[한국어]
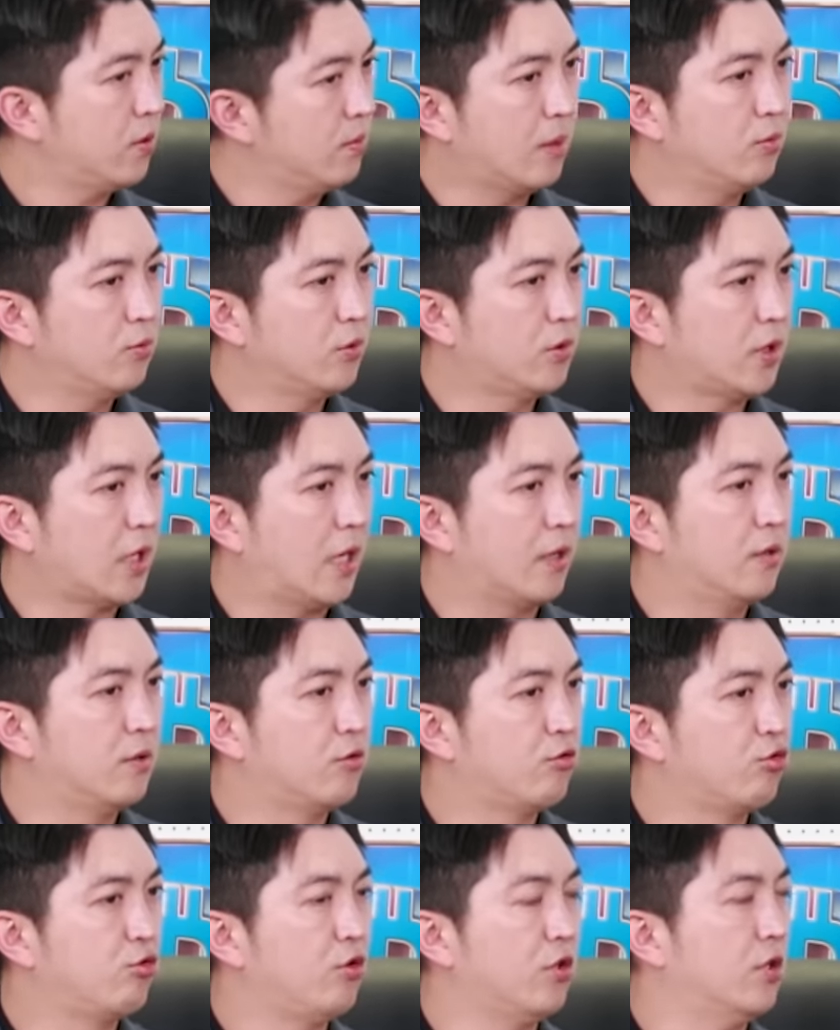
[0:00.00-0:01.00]
다를
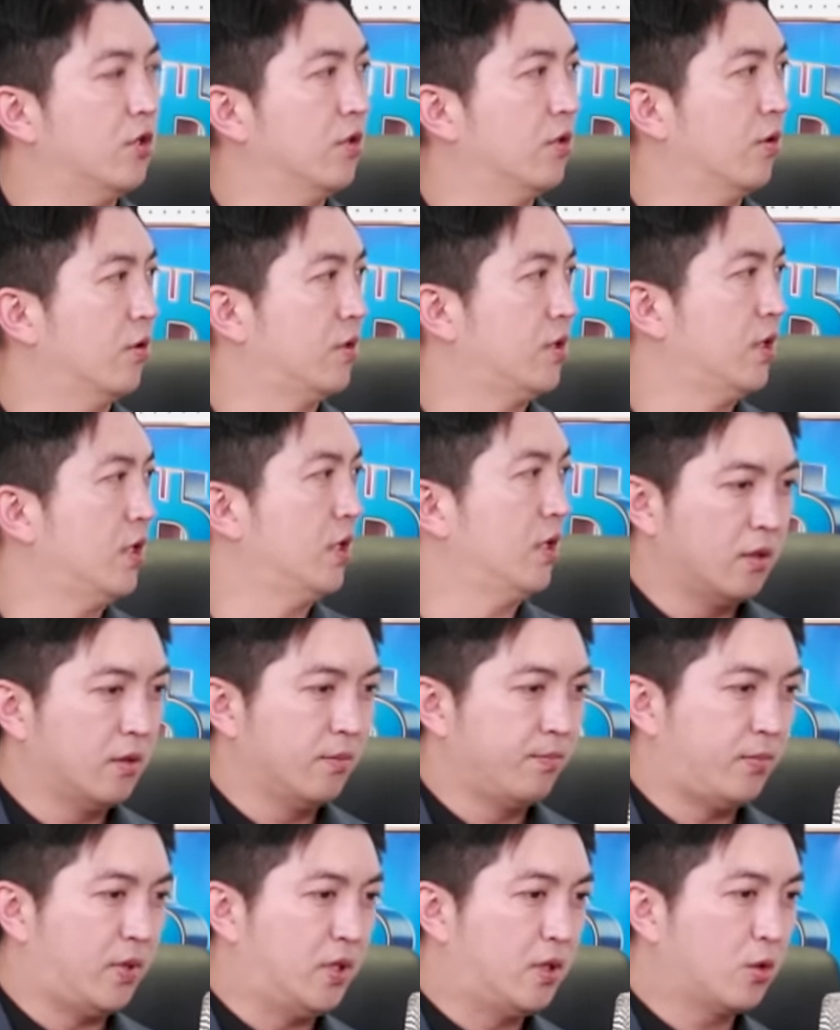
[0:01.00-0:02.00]
수도 있는 것이
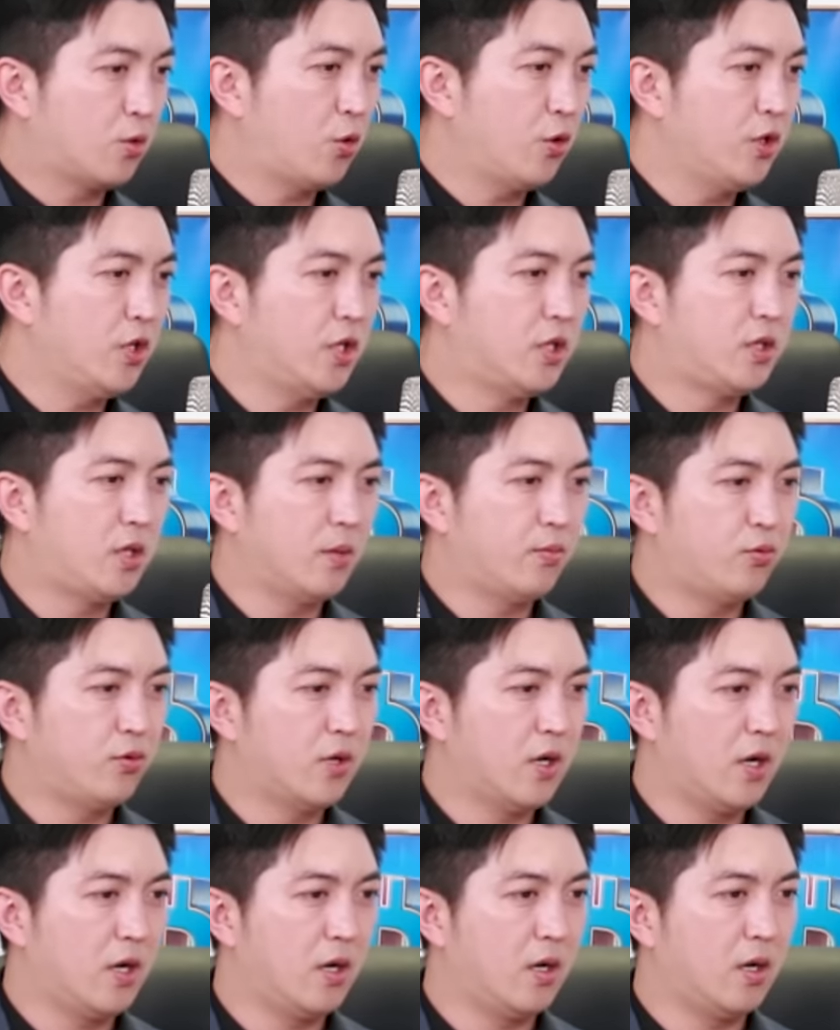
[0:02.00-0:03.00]
비트코인
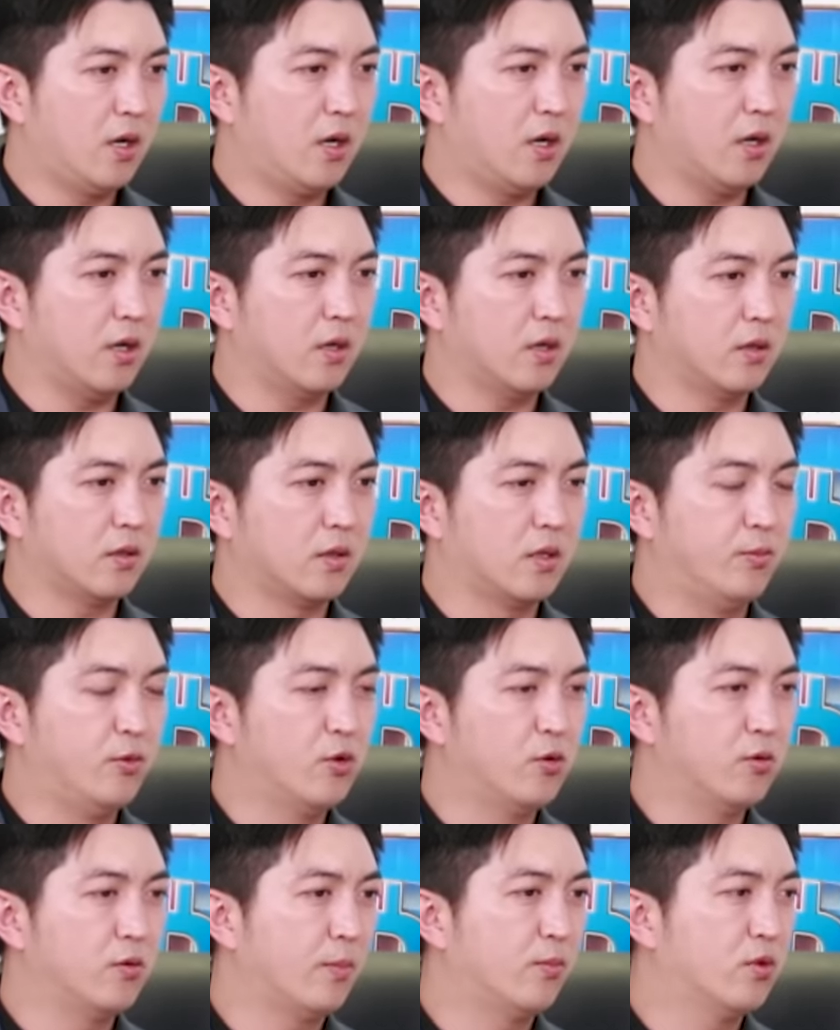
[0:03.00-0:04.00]
ETF가
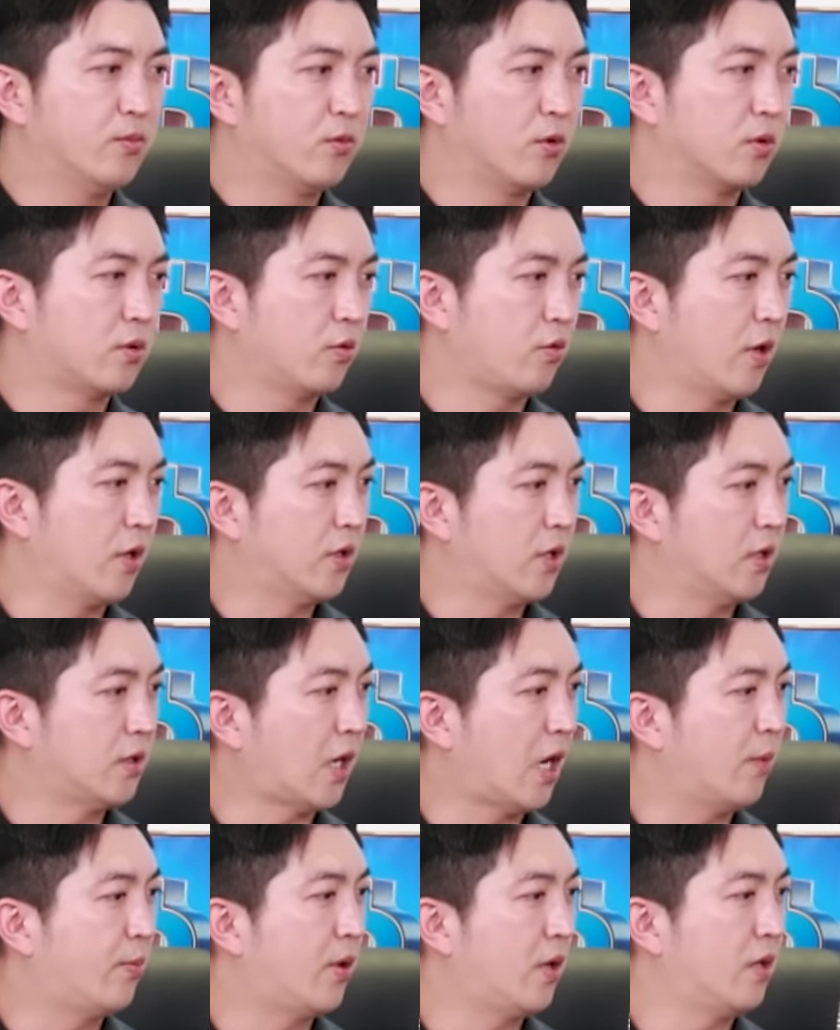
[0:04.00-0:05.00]
금융섬으로서 굉장히
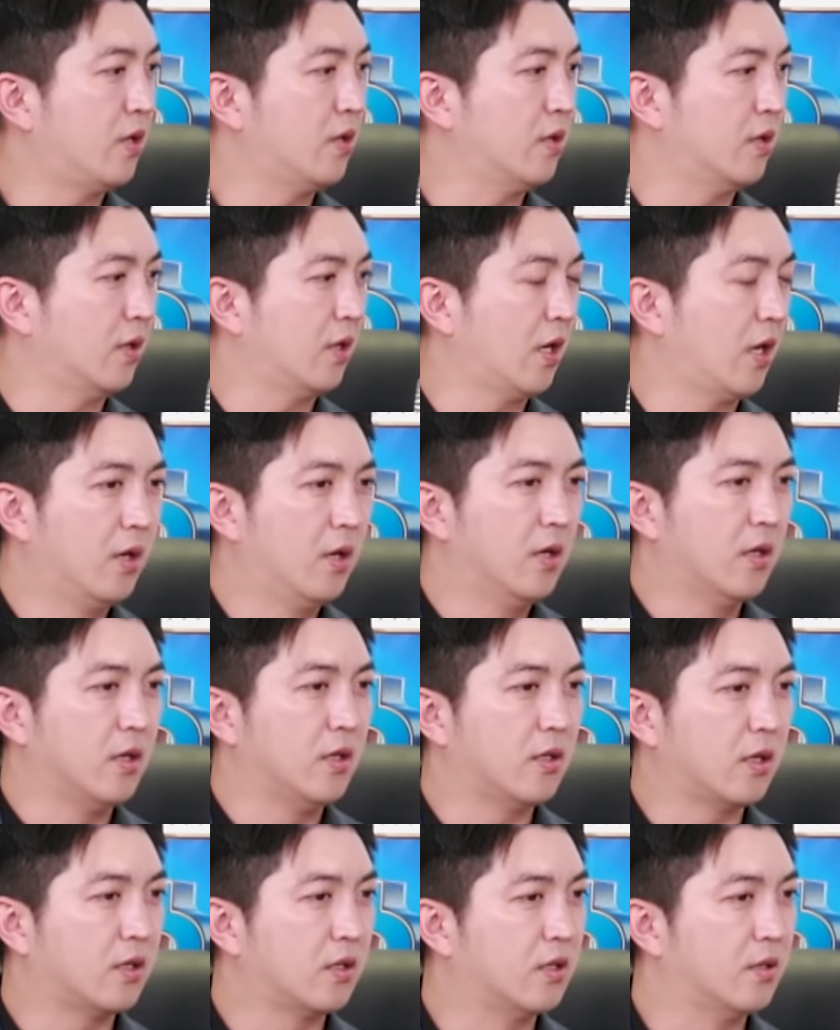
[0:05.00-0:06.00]
잘 팔리는 게
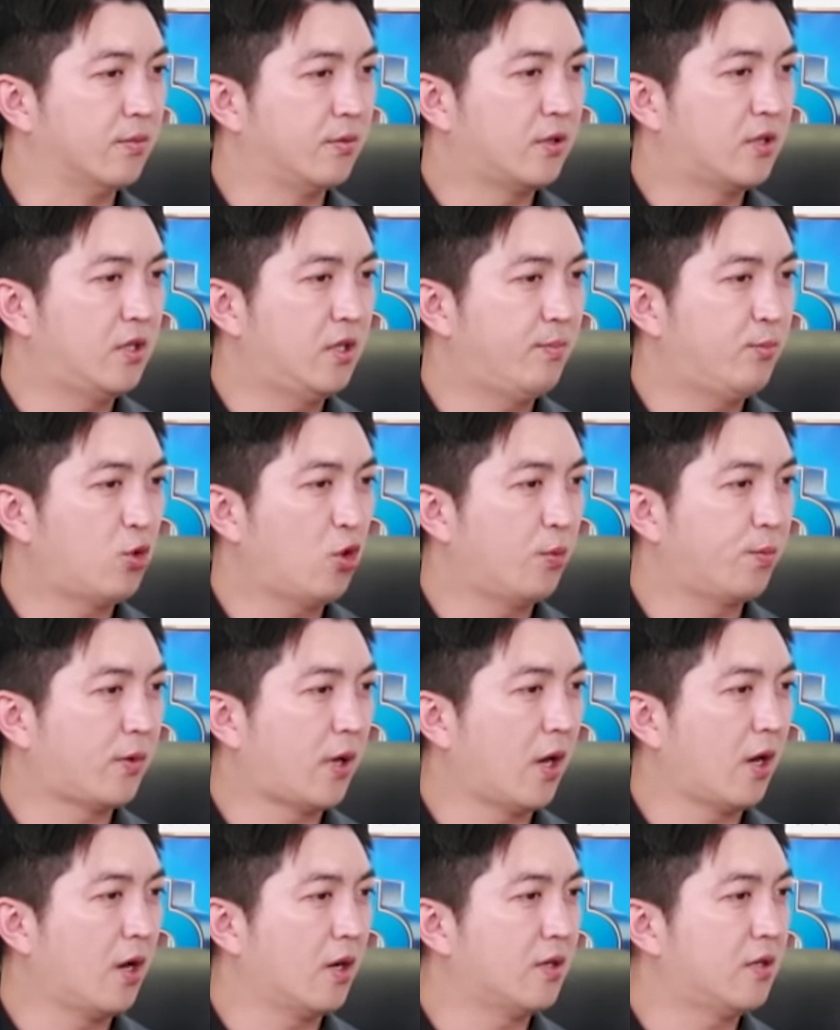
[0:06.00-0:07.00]
이제 그 크립토
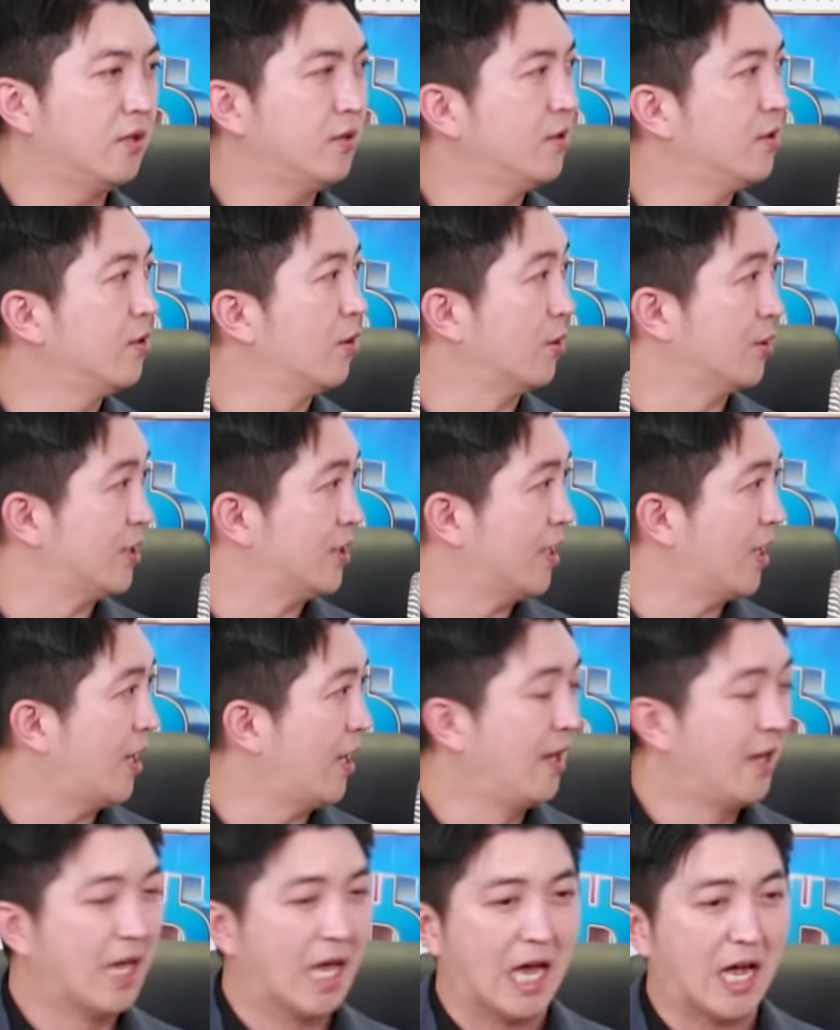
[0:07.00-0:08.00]
업계가 크는
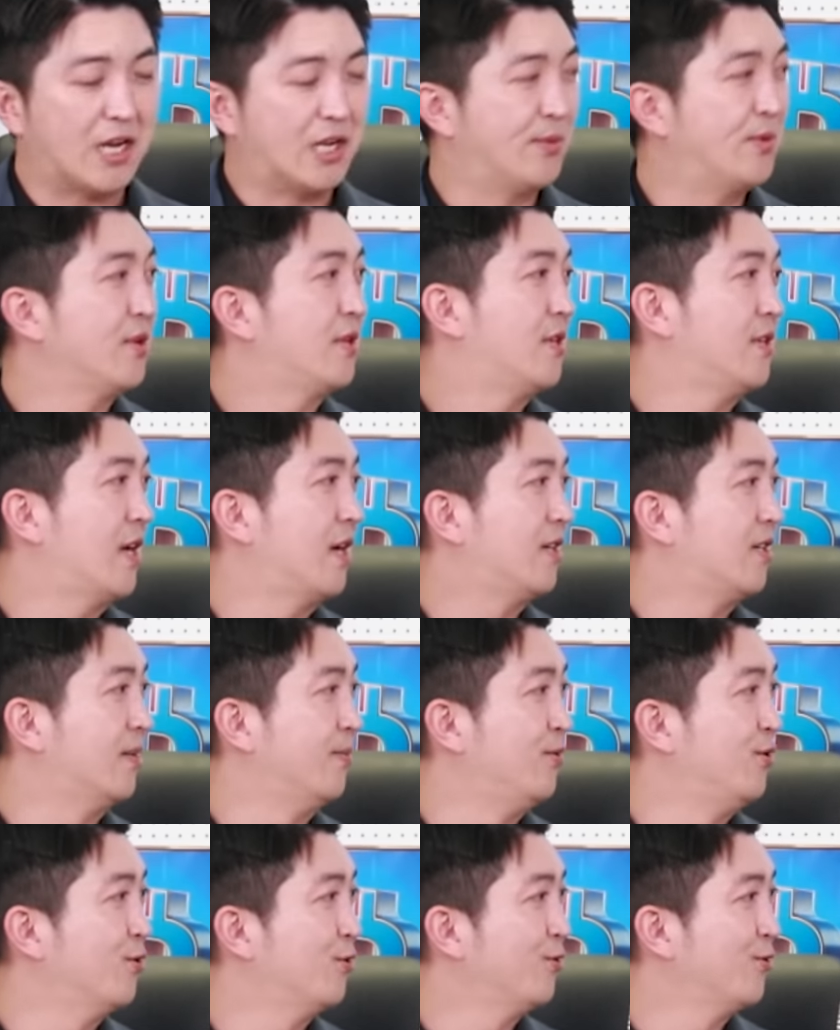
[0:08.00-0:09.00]
것이냐 아니면 그냥
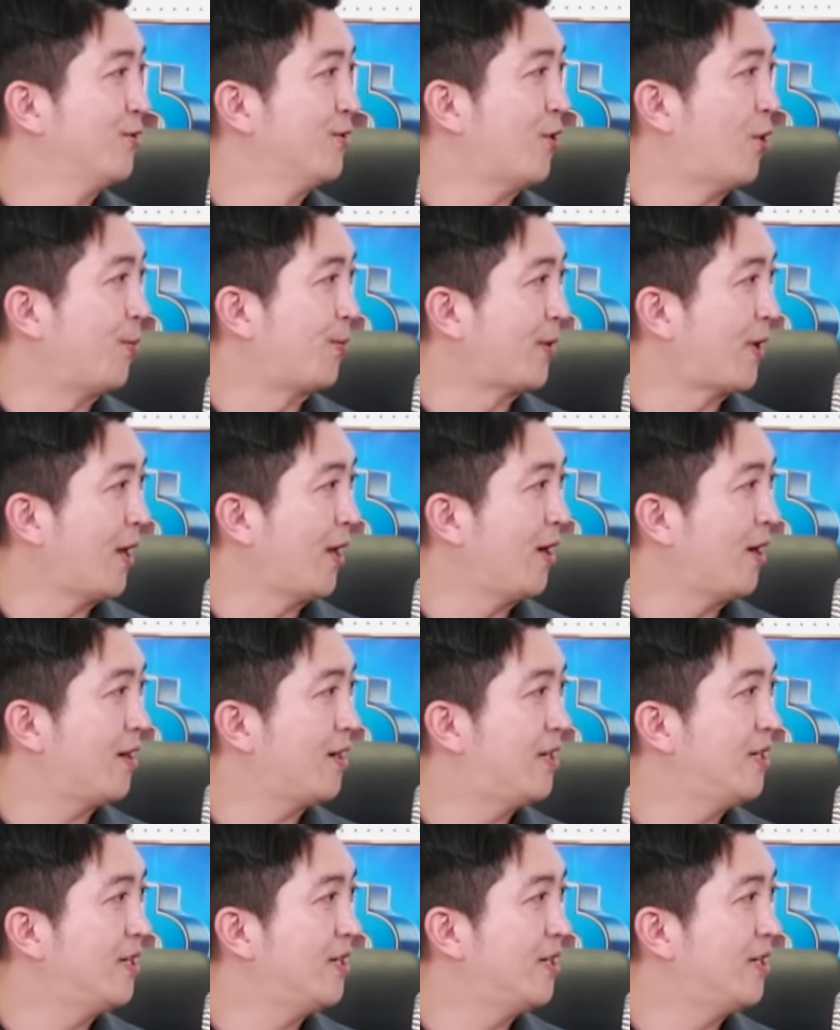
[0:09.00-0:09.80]
금융 업계가 음.